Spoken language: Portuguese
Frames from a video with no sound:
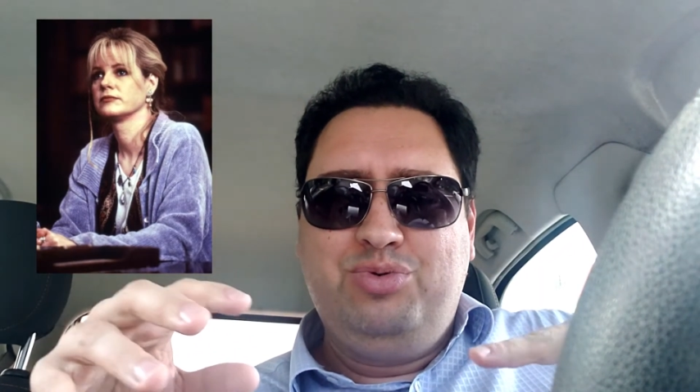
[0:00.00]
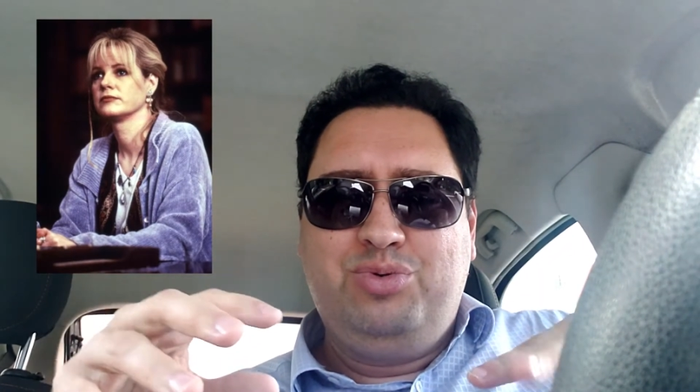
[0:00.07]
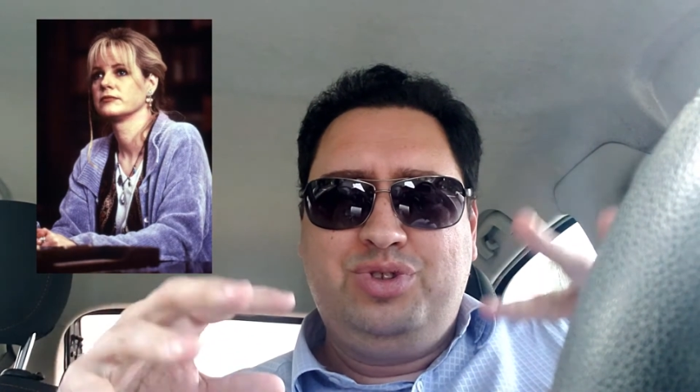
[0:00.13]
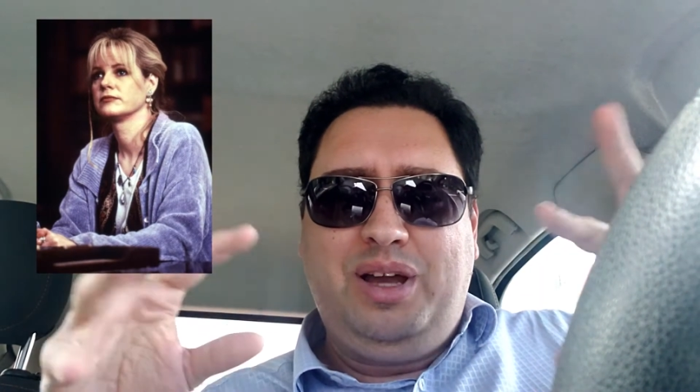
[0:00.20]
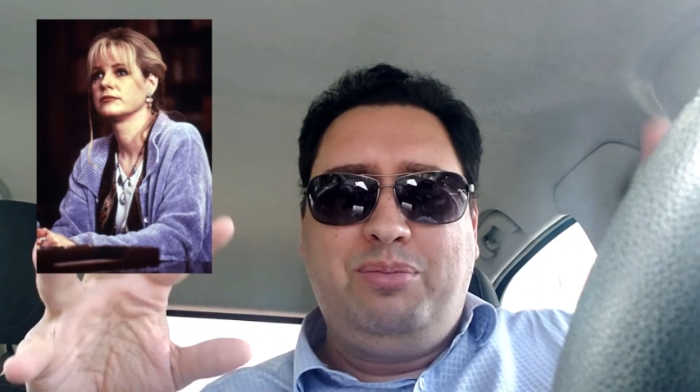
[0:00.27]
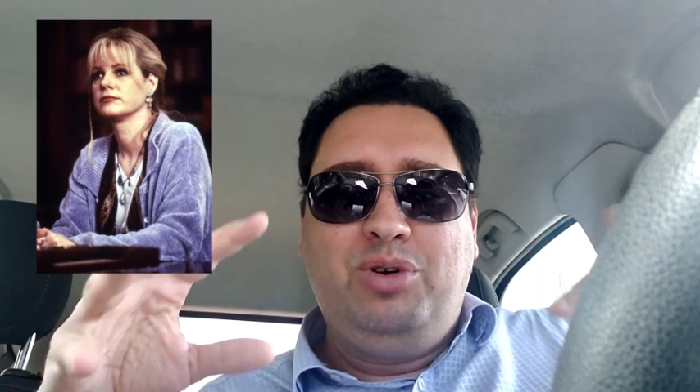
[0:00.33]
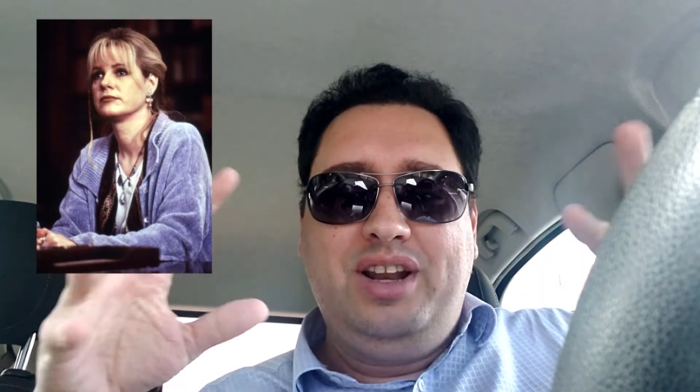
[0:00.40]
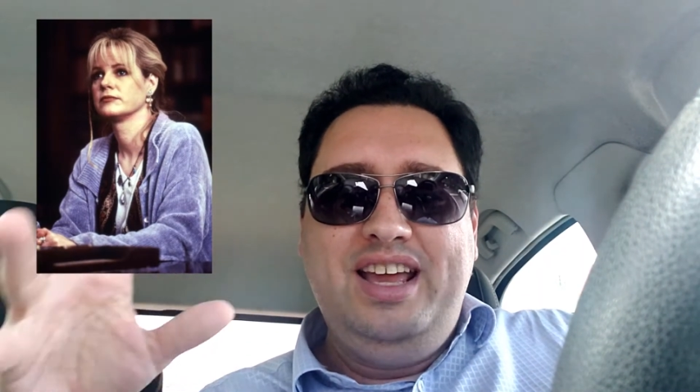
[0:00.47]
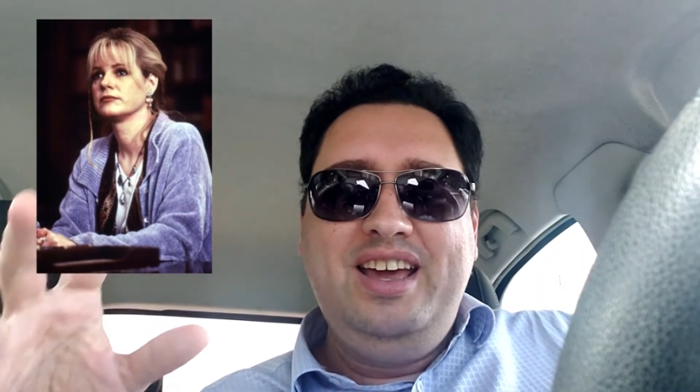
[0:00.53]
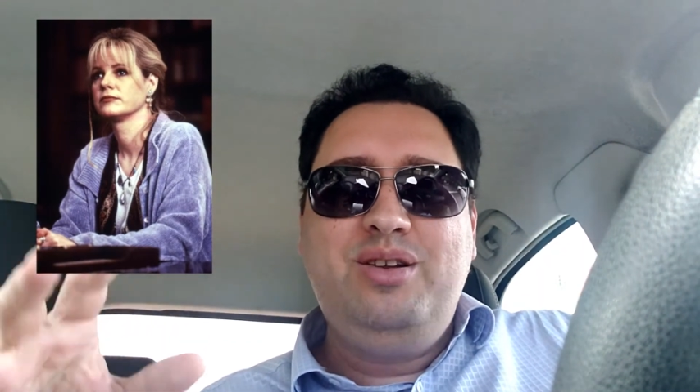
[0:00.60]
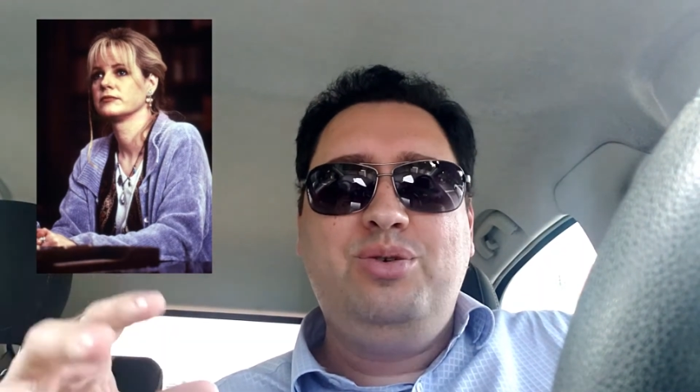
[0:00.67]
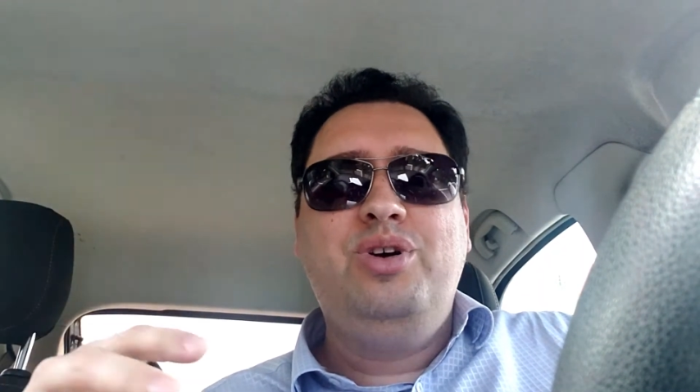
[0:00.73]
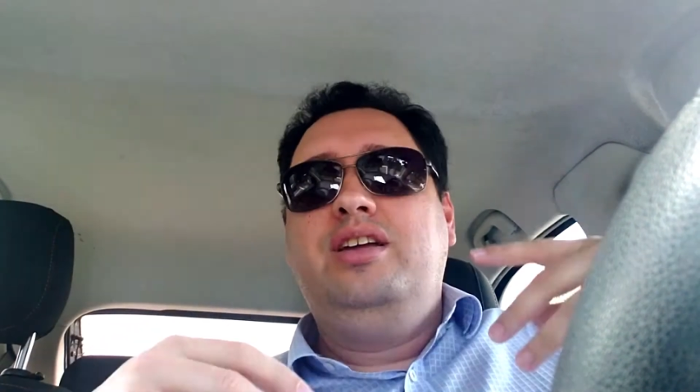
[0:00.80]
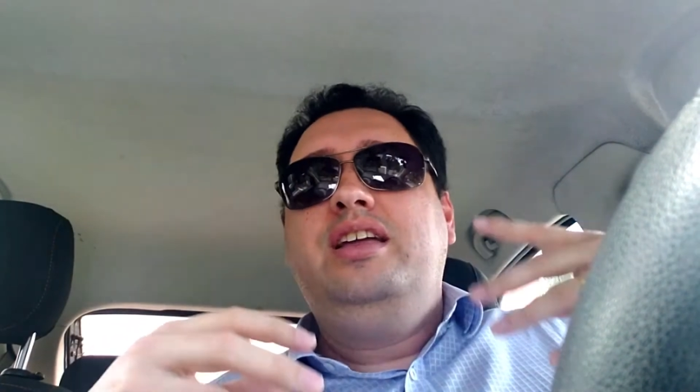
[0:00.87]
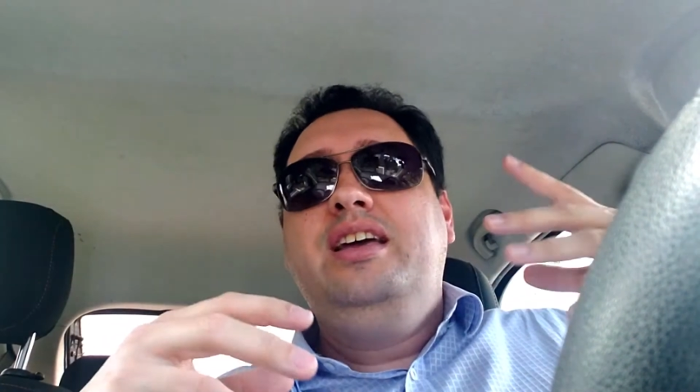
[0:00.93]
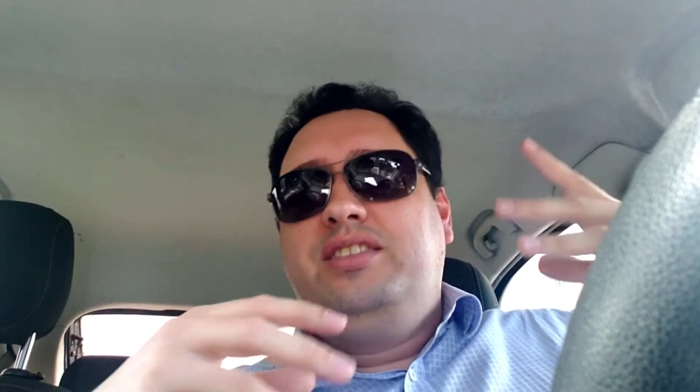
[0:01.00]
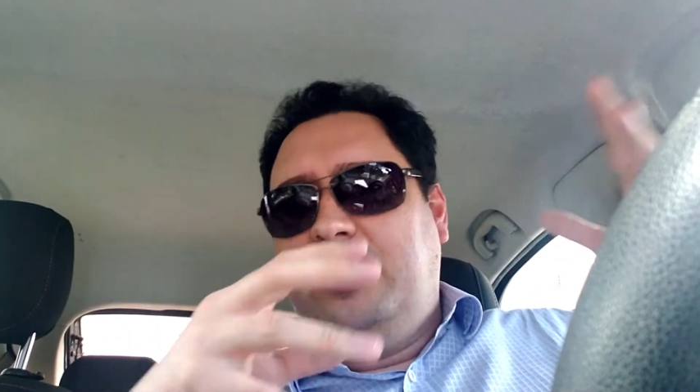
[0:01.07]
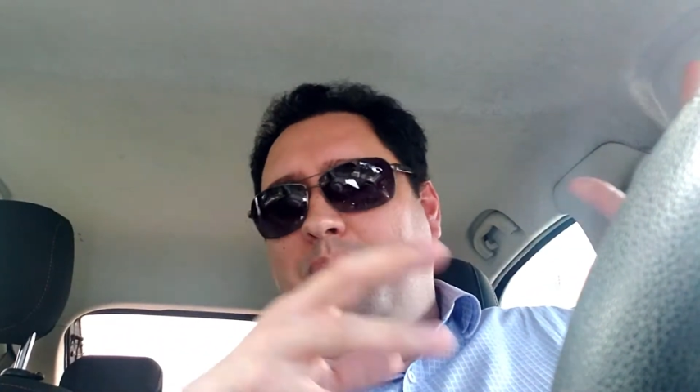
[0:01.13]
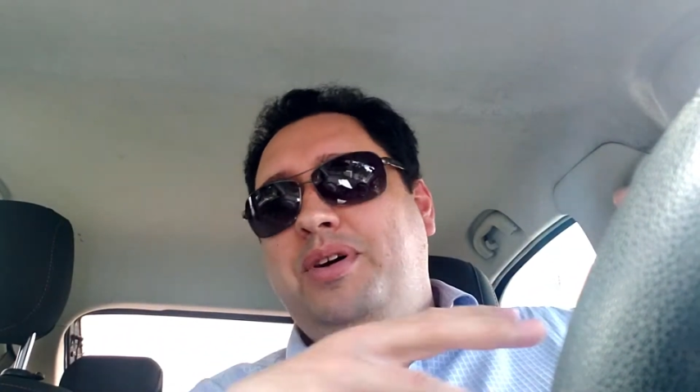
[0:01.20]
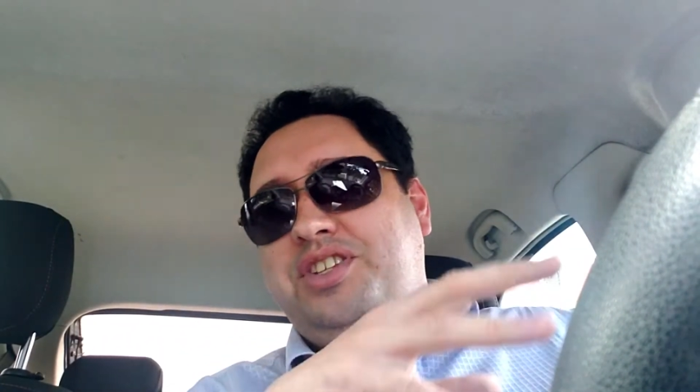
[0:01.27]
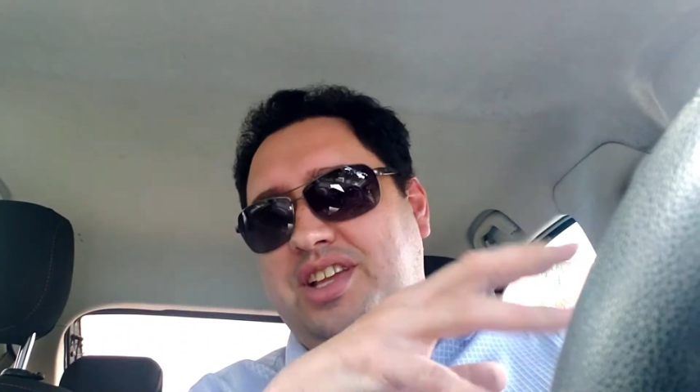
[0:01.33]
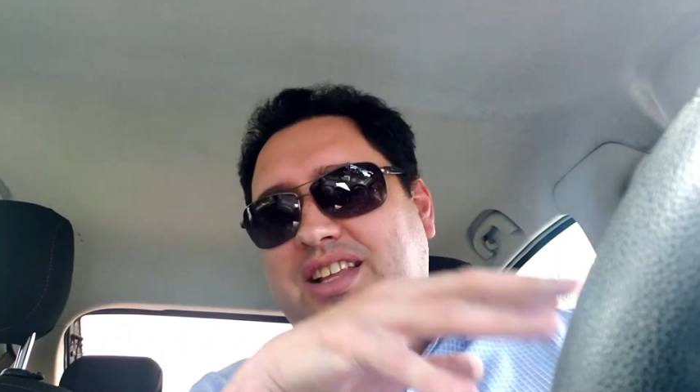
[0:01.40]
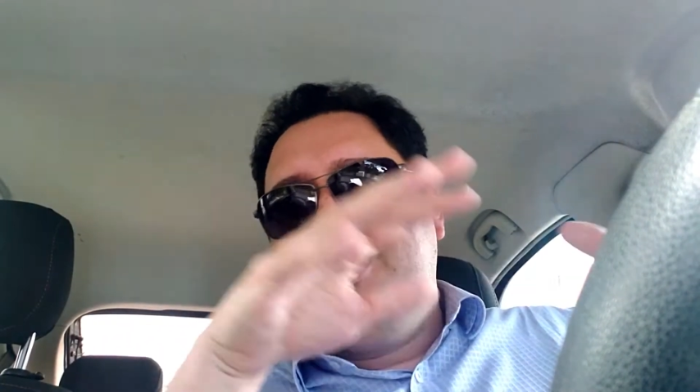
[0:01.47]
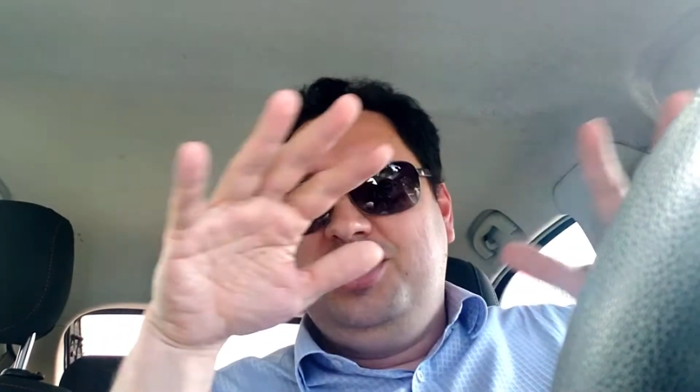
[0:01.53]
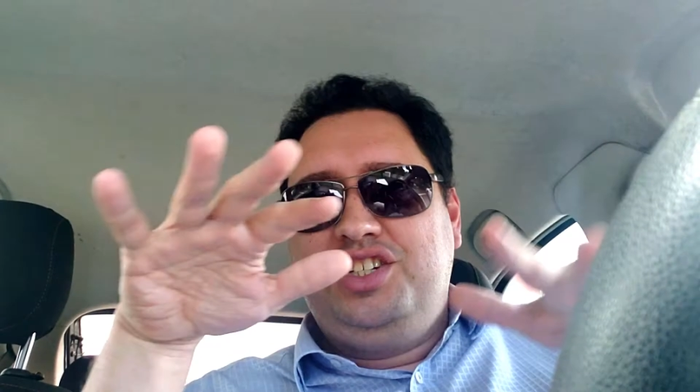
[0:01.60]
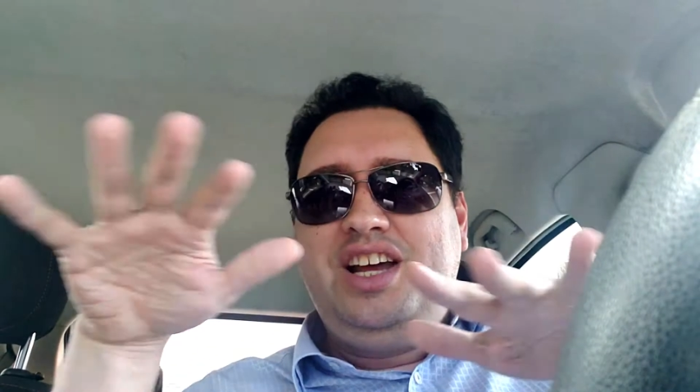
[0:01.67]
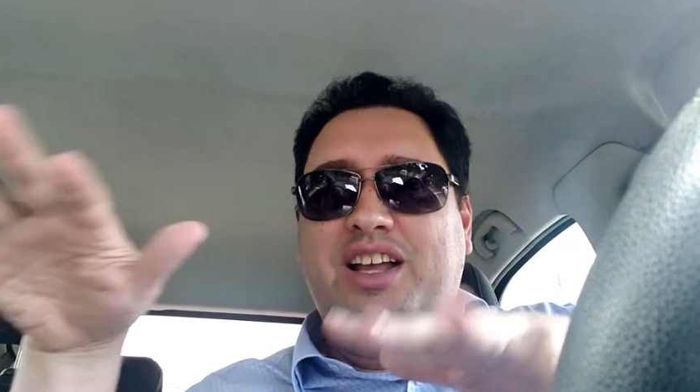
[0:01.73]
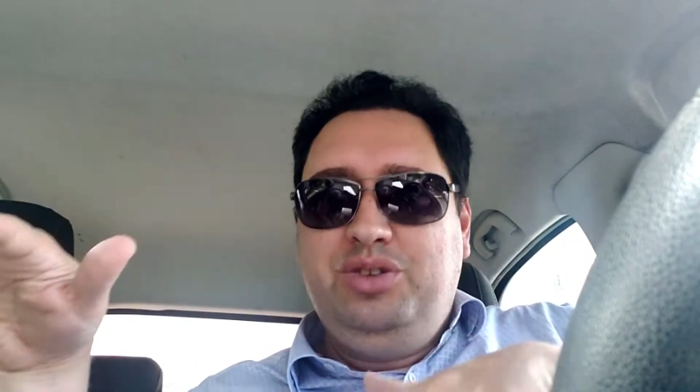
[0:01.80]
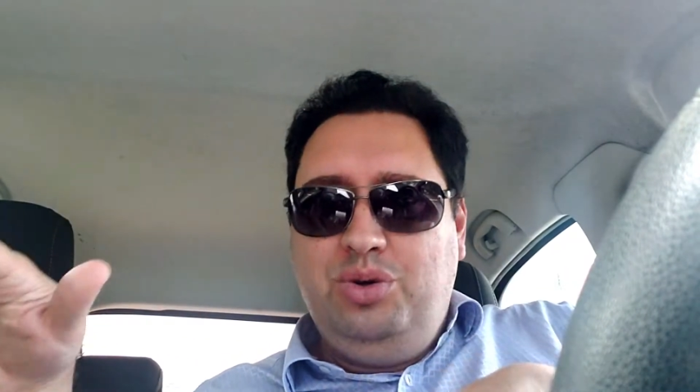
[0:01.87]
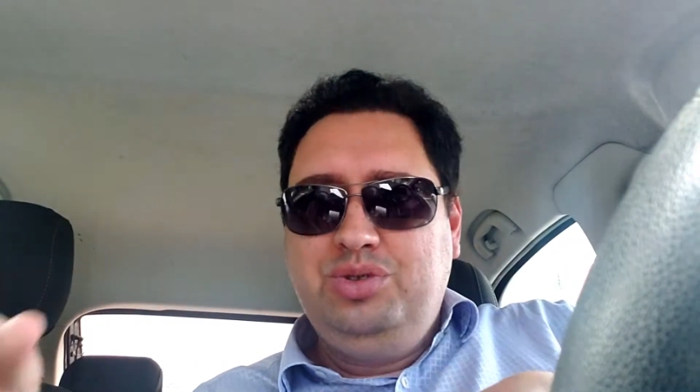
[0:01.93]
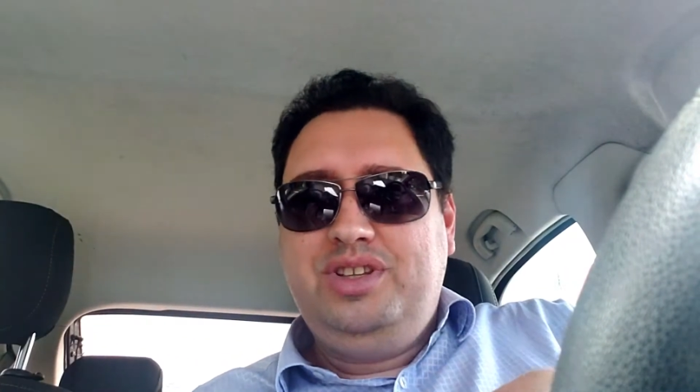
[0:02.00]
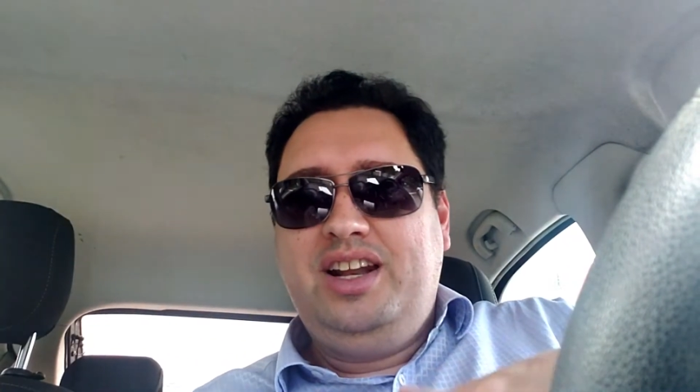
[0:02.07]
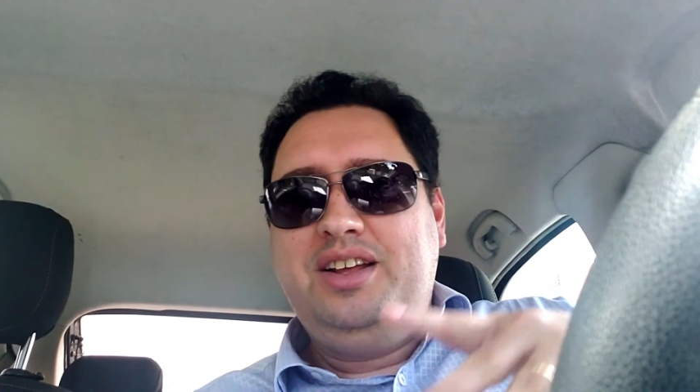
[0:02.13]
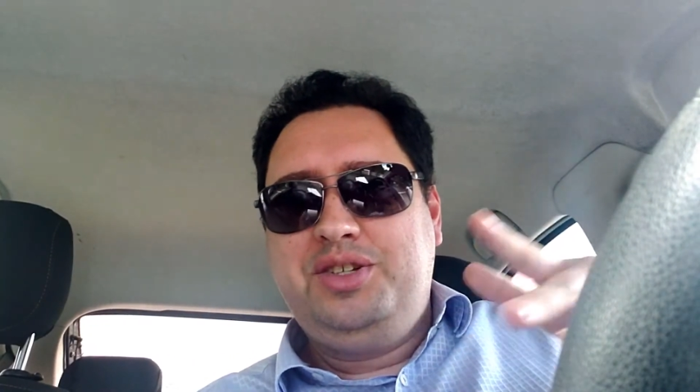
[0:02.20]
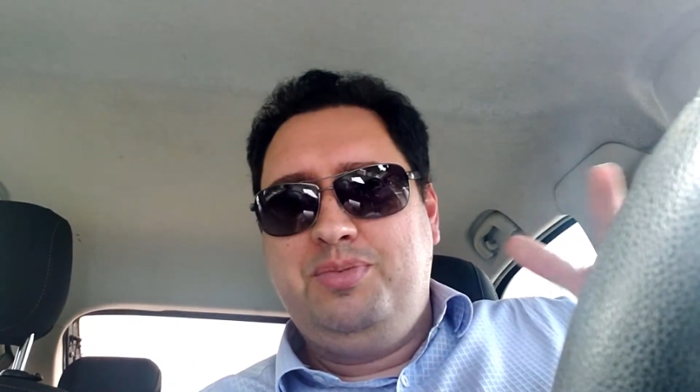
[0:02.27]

no tabuleiro, e é traumatizada assim já adulta, né,